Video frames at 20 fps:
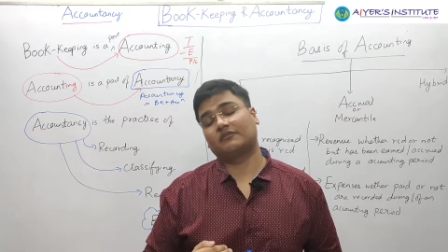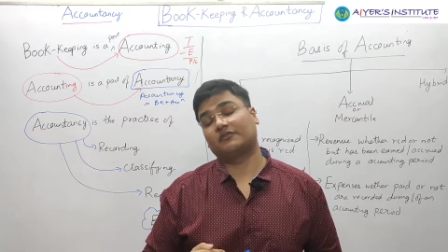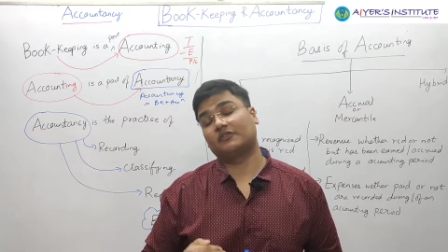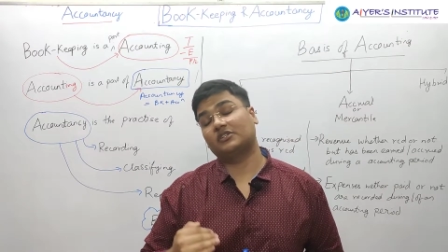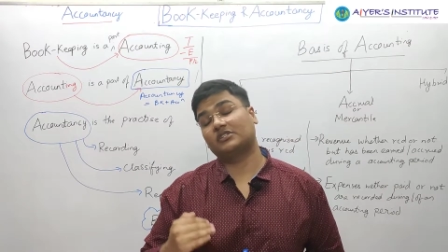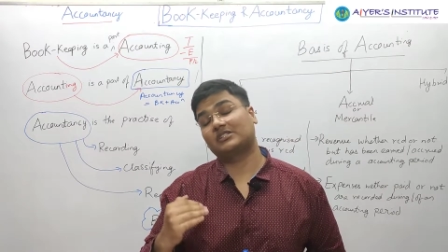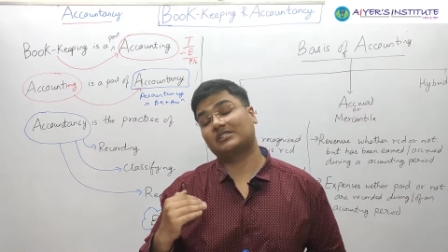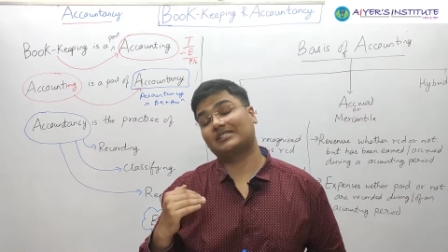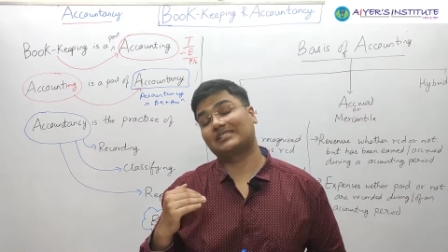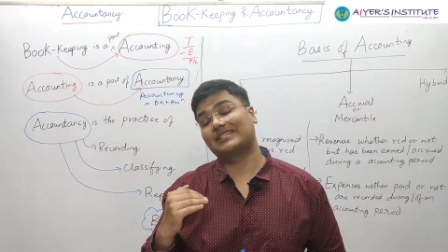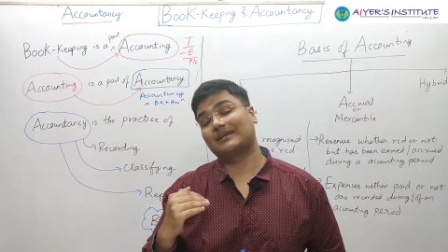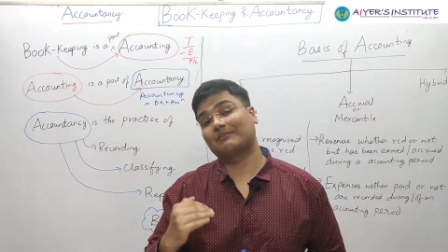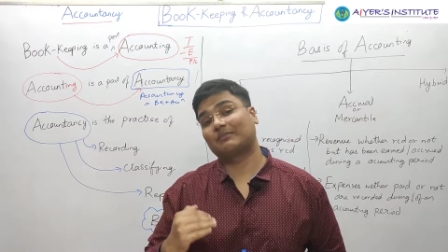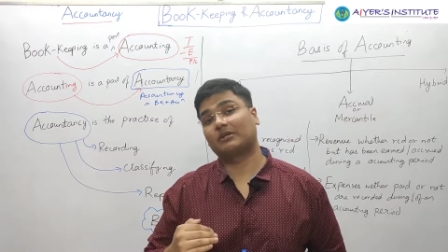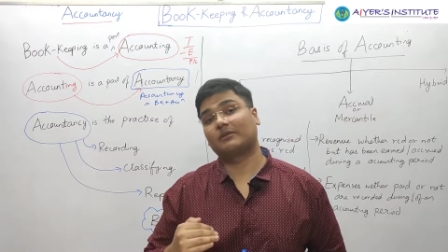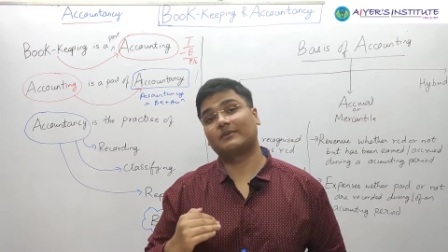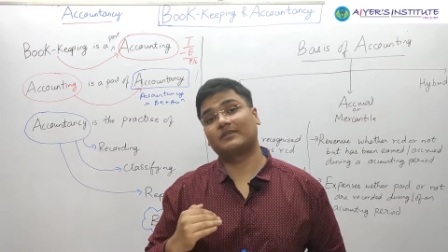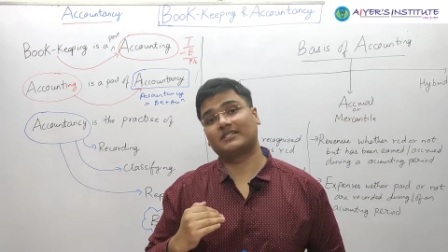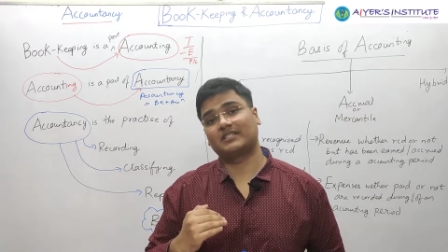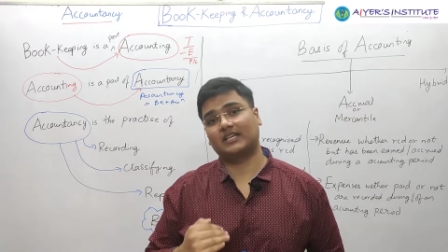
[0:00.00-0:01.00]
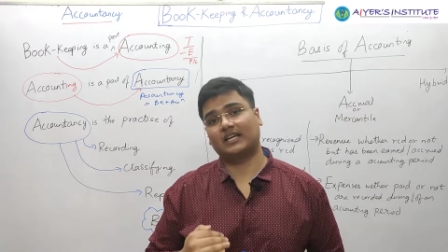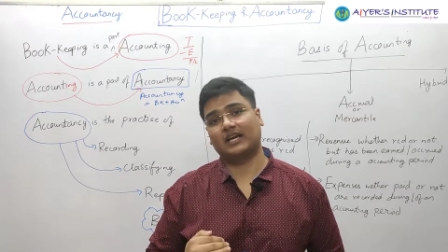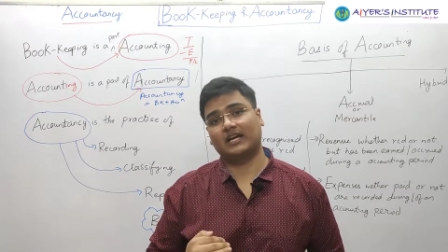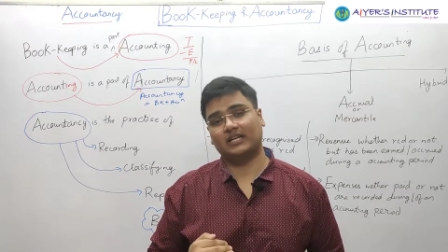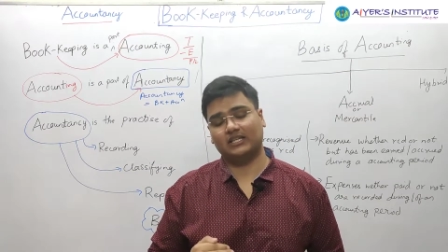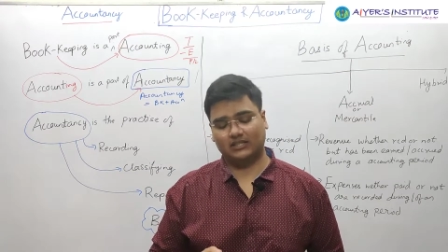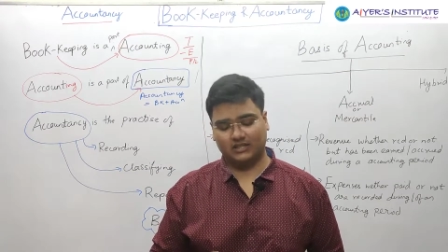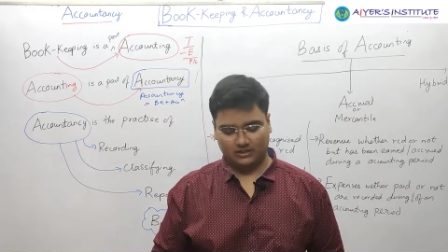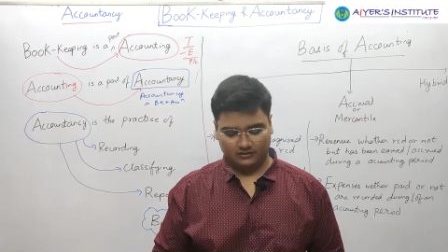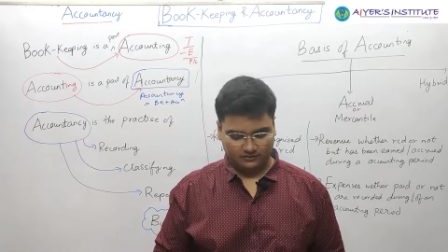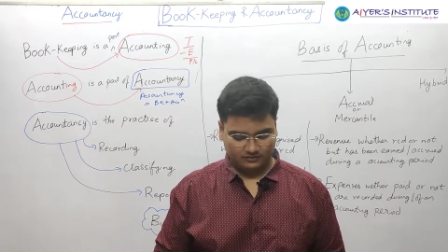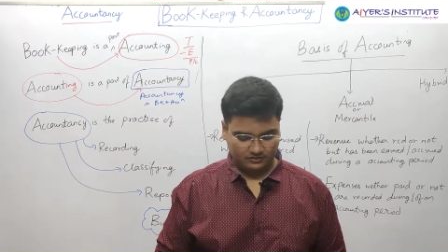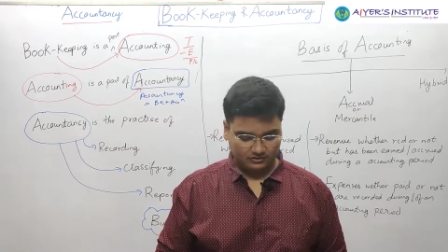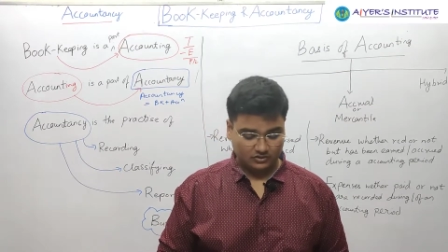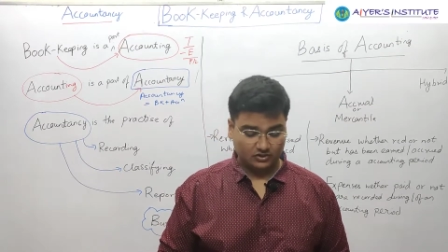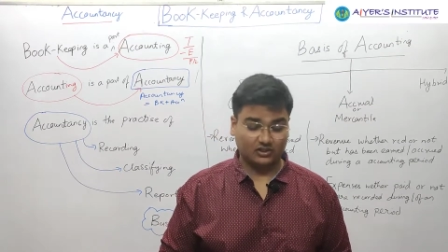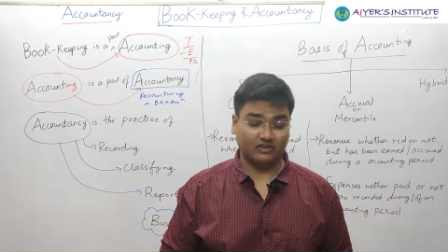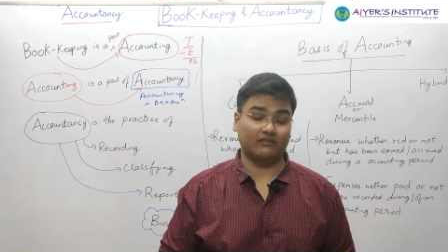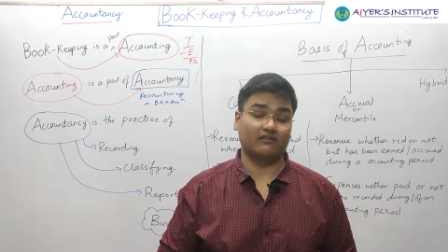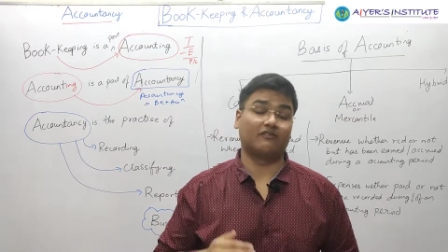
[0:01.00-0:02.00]
फर्स्ट चैप्टर में सिखाया था
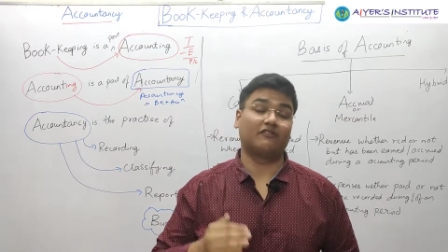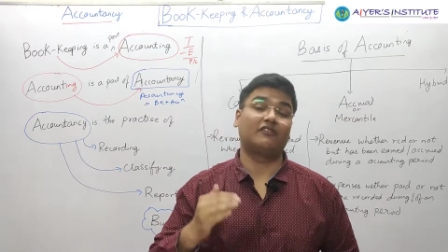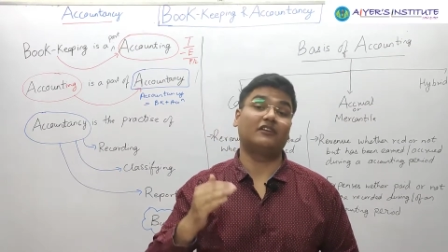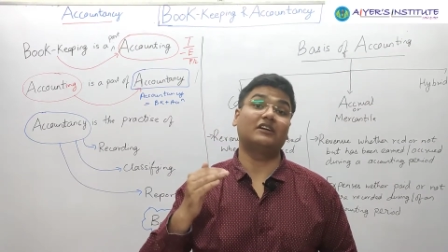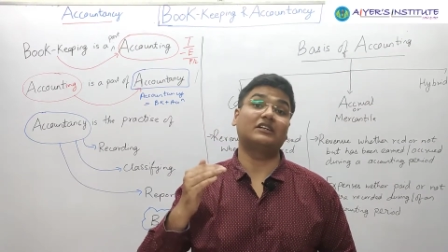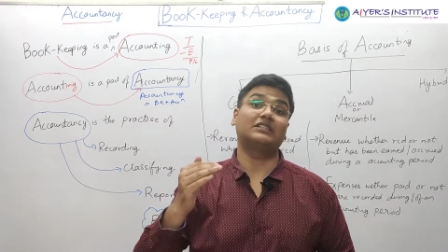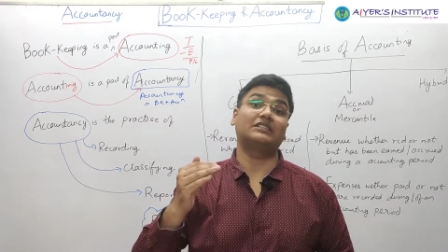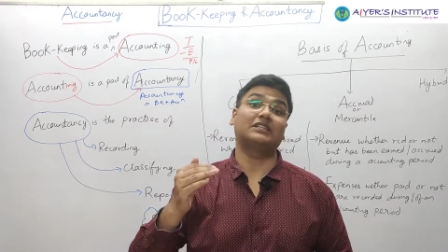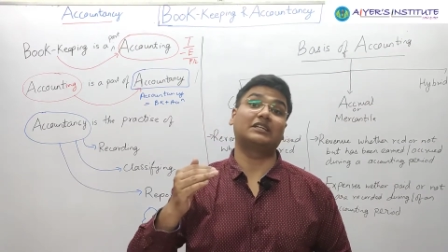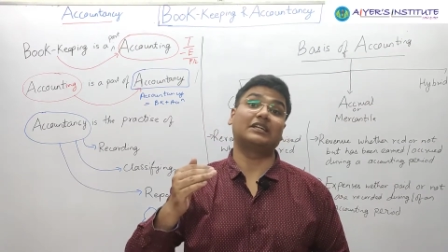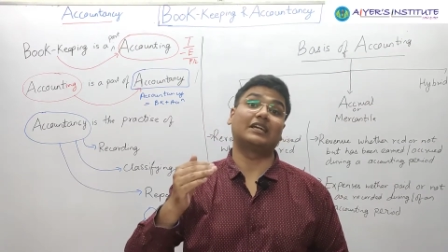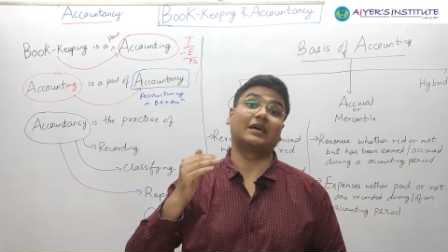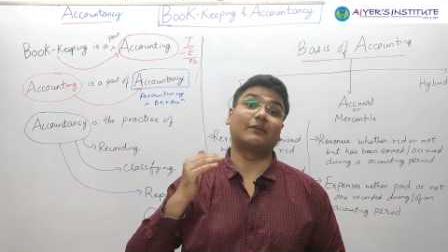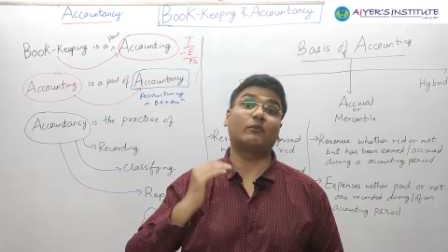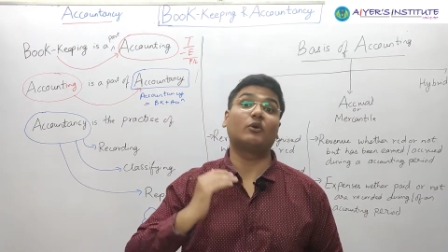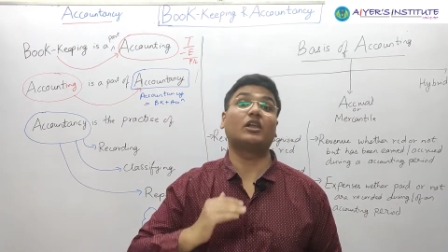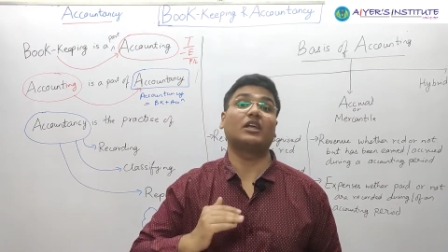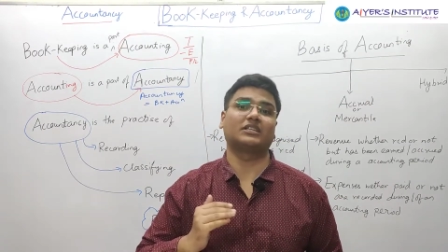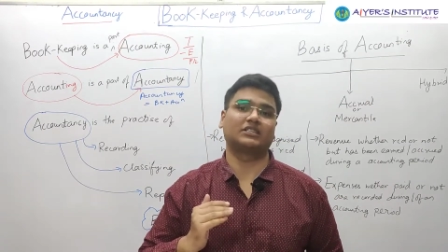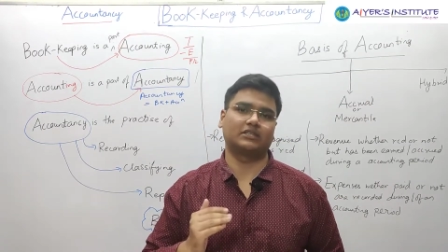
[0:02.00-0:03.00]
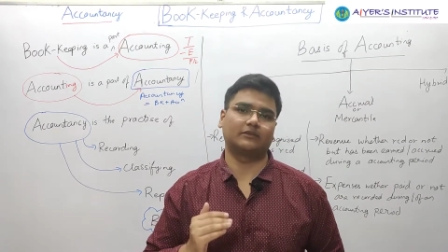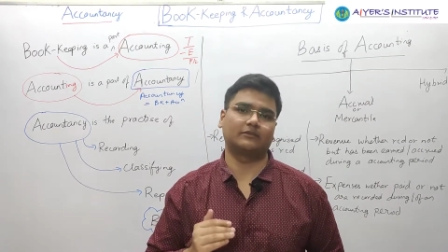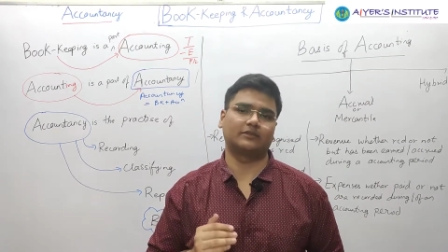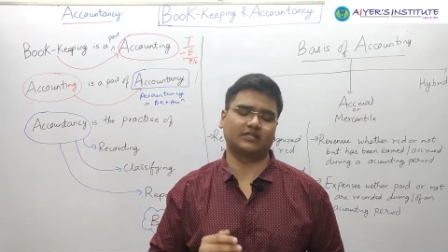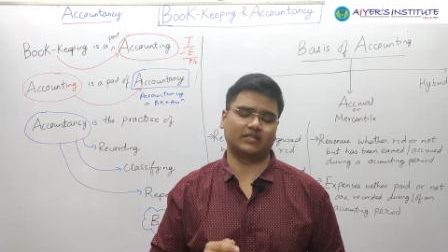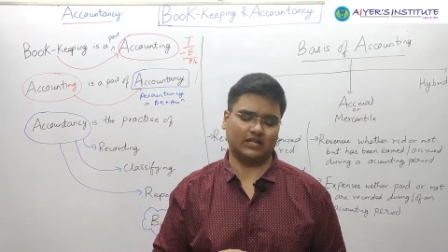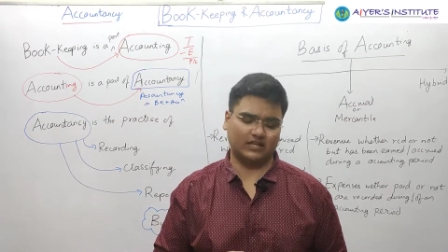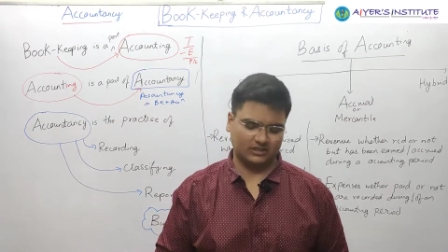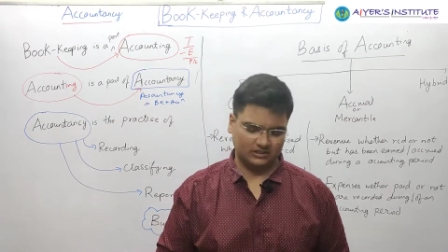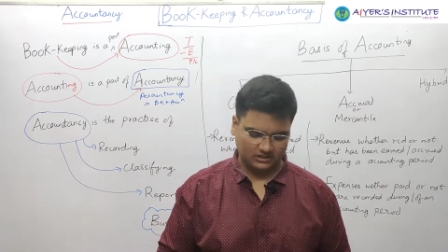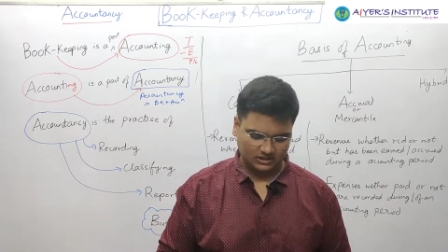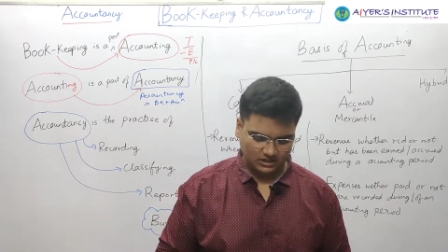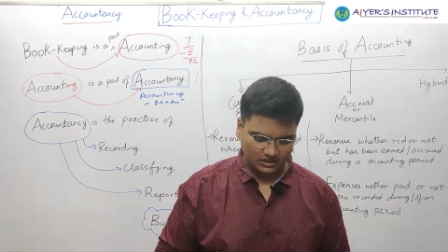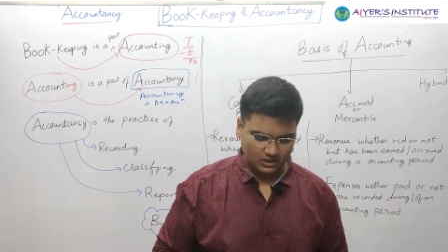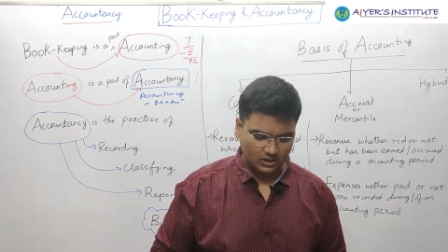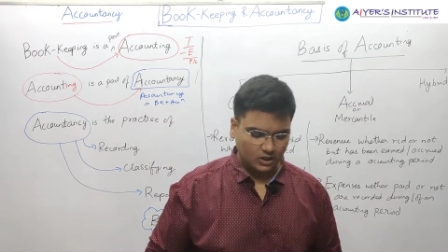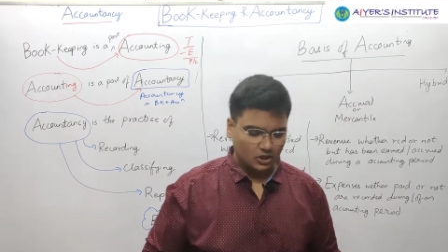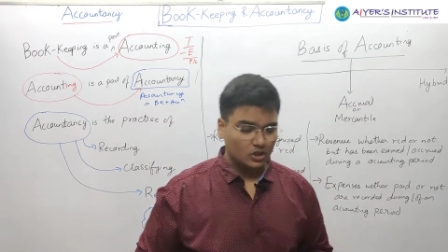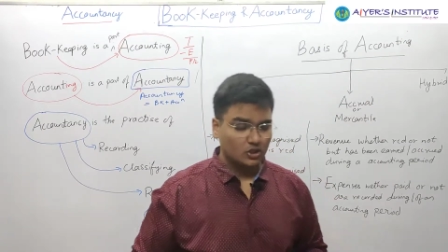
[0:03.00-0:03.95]
सॉरी फर्स्ट डेमो लेक्चर में सिखाया था